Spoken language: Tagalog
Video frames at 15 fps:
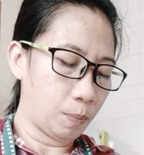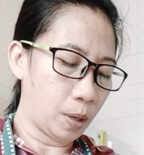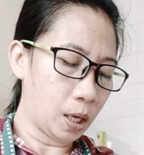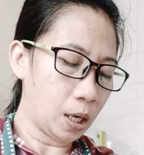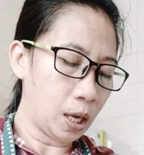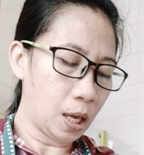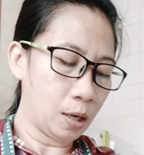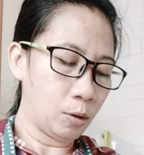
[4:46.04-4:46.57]

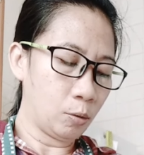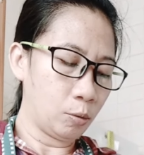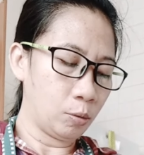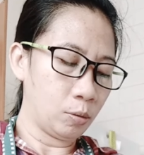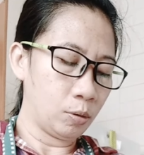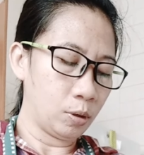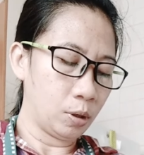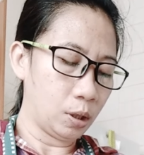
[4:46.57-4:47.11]
Para ano,
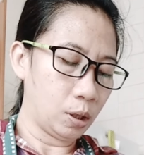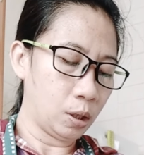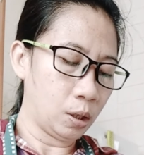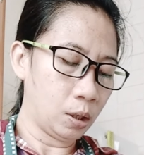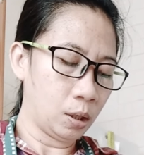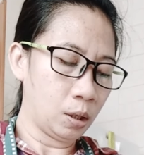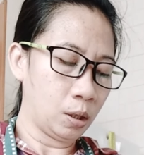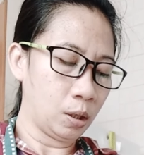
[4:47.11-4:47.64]

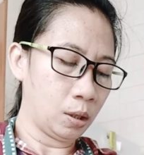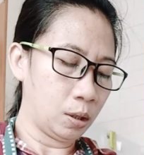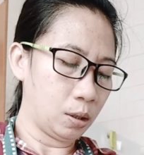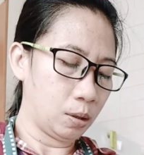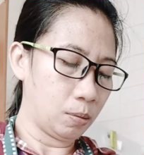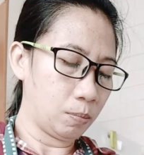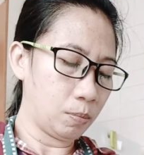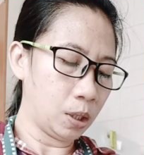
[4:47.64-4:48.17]
uh,
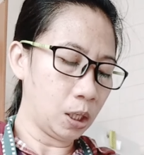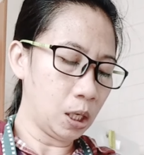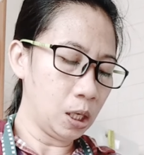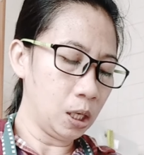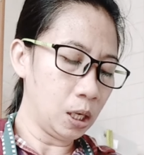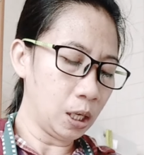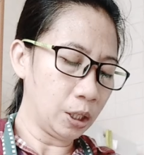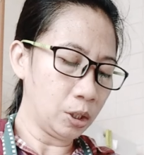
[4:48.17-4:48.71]

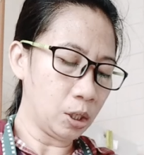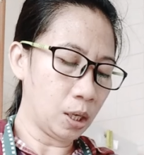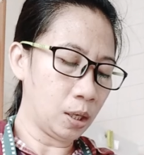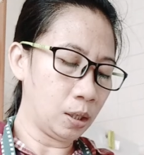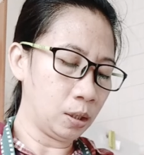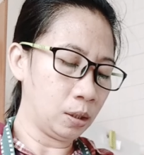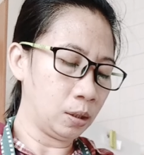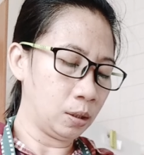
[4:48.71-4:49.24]
madali lang
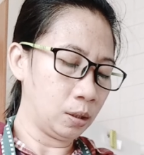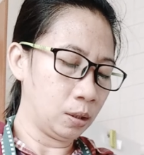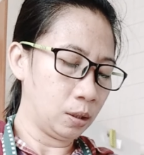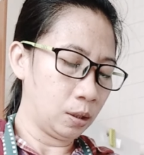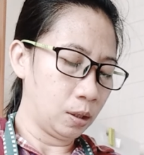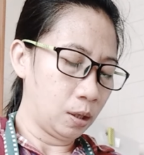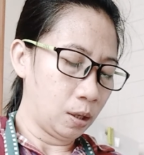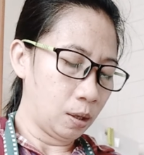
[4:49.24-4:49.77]
siyang
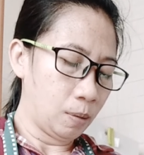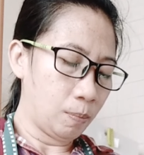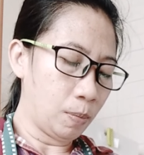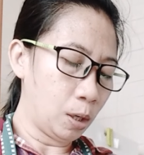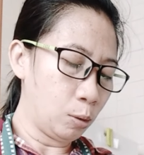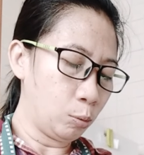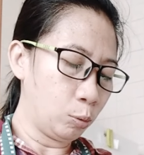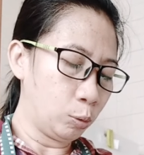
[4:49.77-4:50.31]

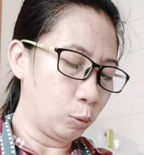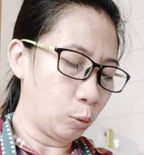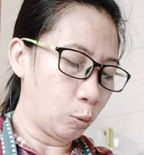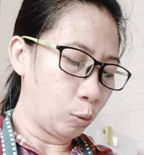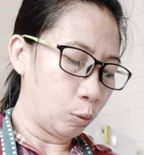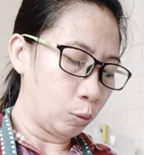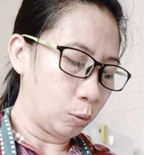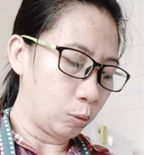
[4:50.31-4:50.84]

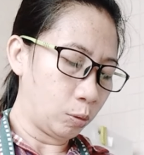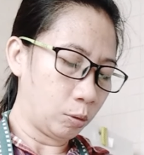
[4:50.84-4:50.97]
maluto.